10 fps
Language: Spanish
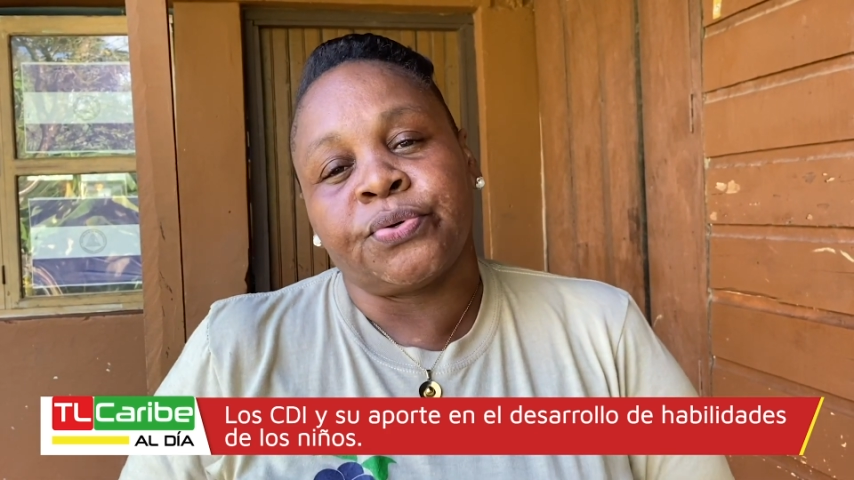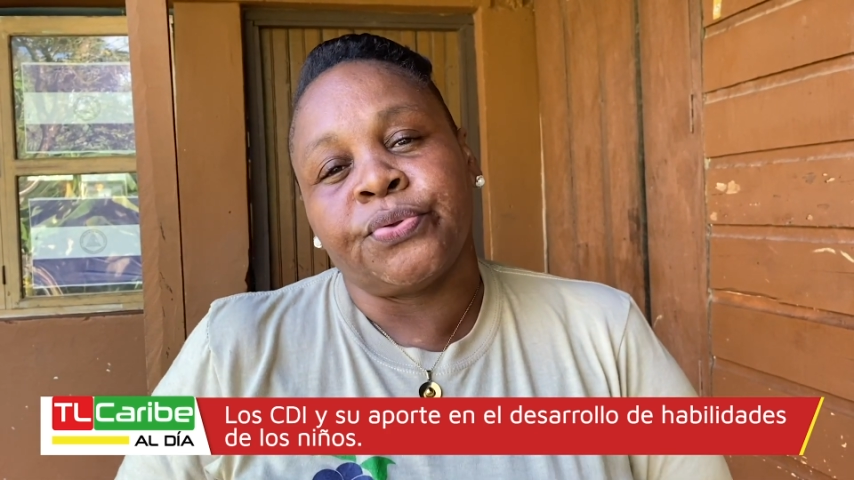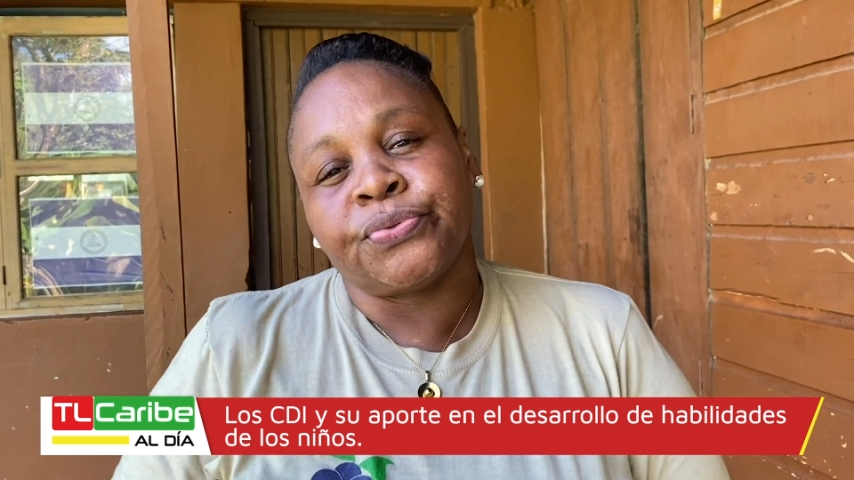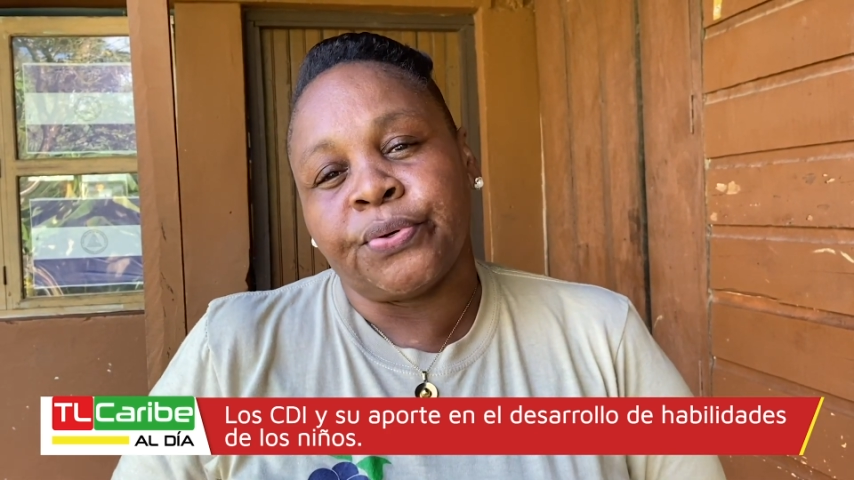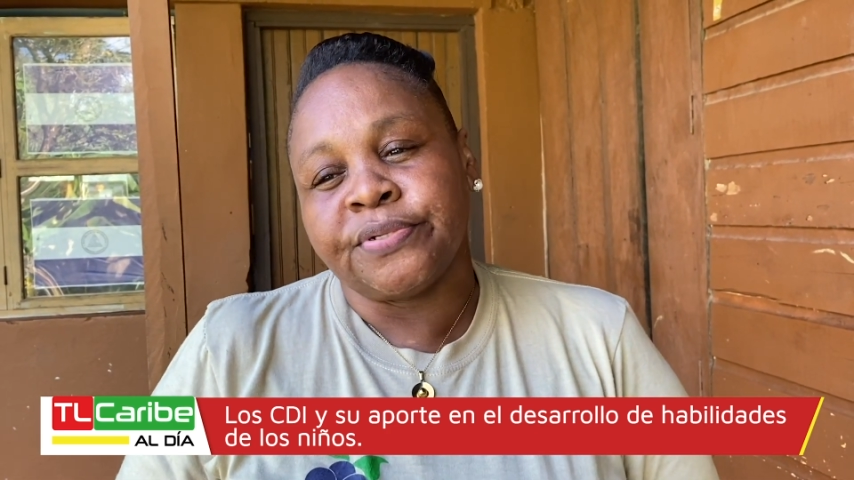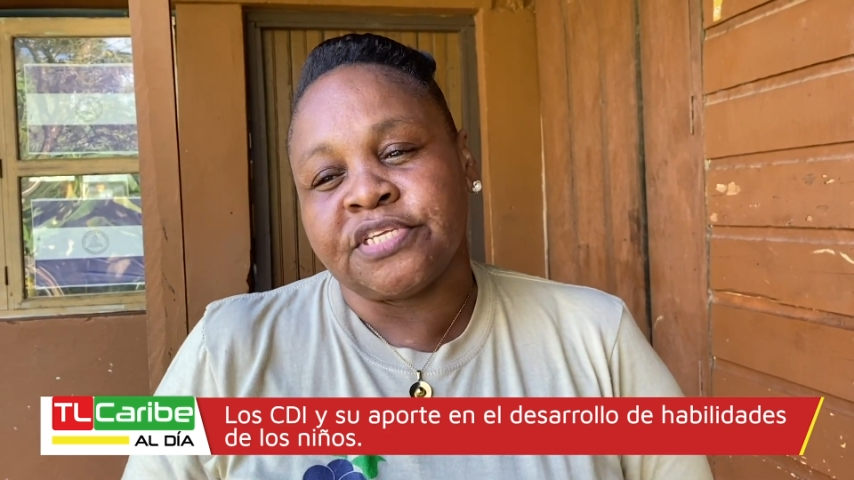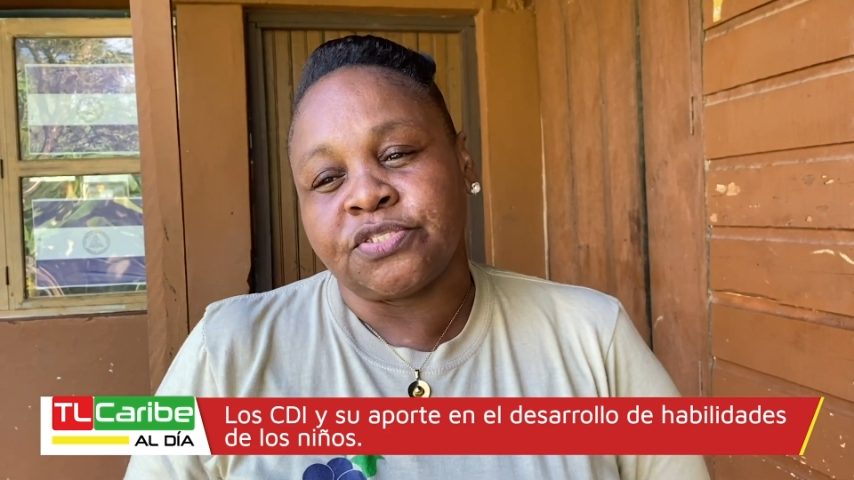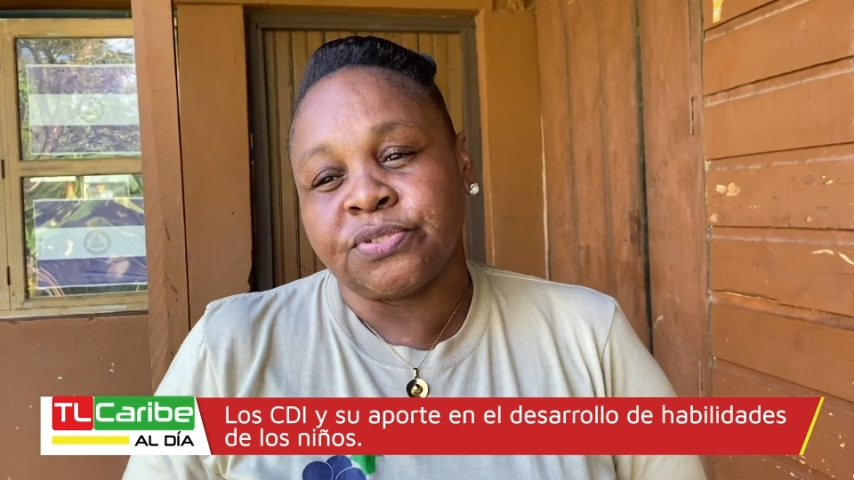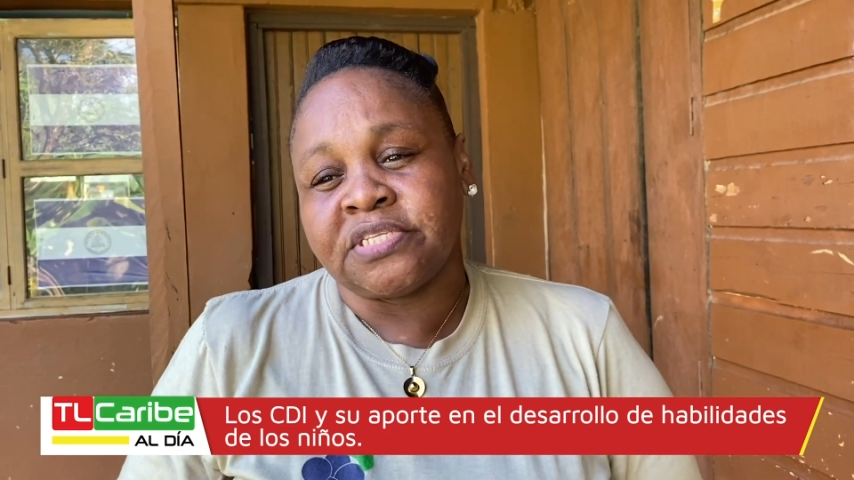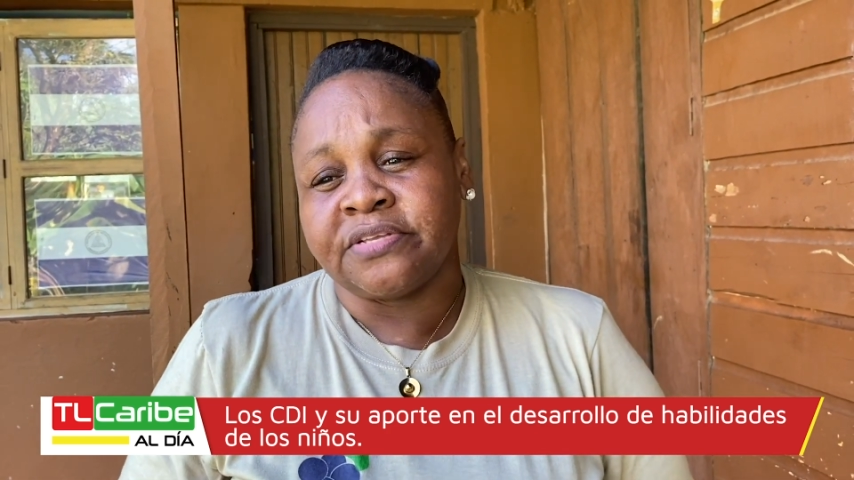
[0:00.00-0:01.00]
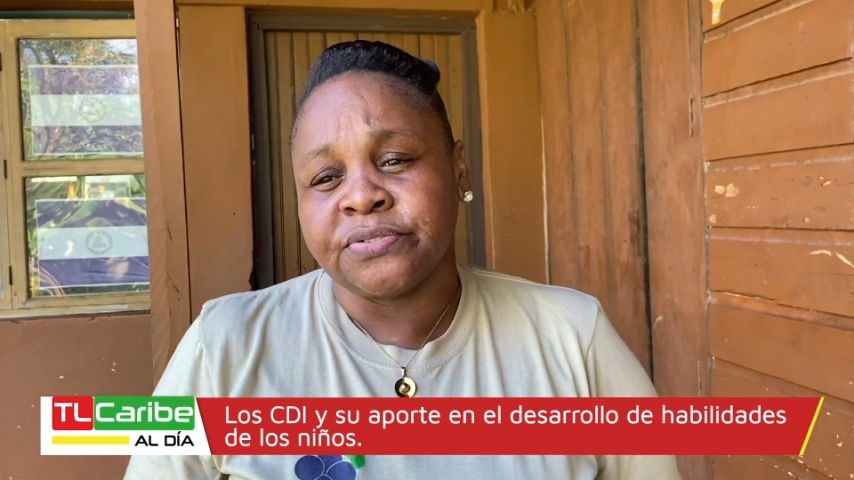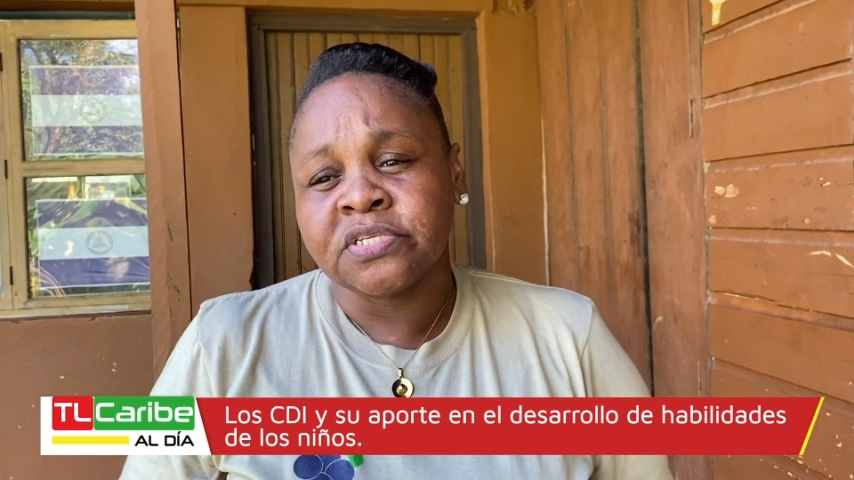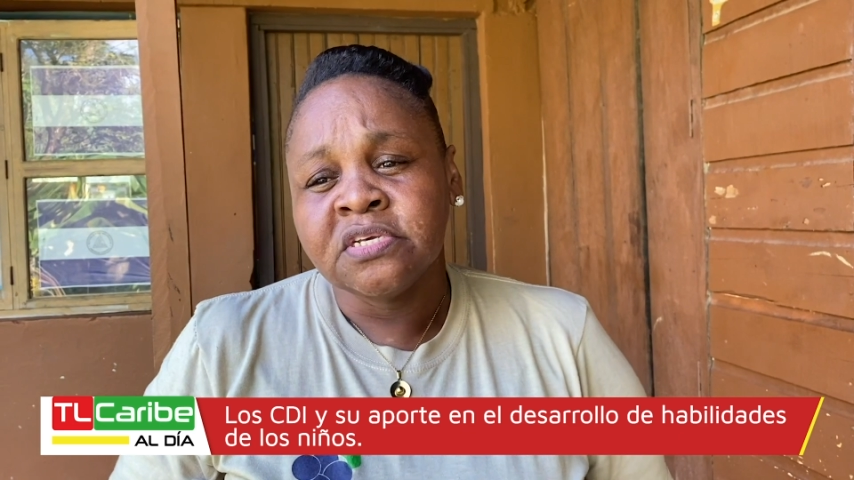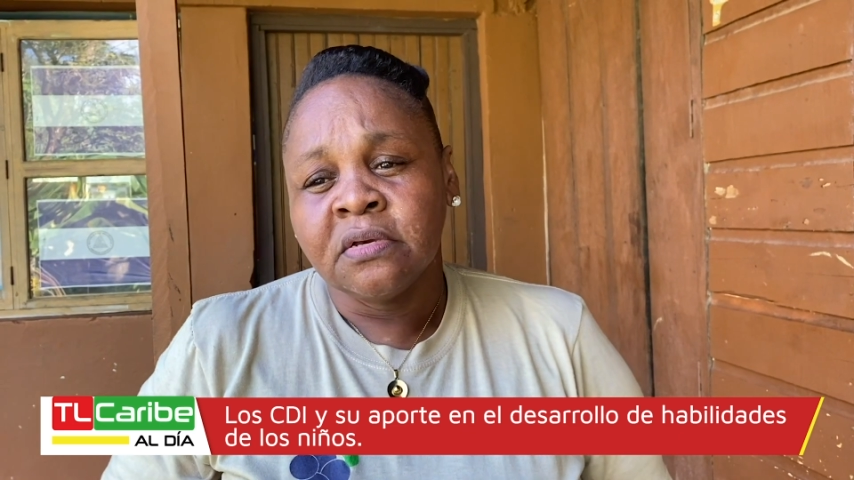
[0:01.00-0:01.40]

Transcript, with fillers: con todos estos años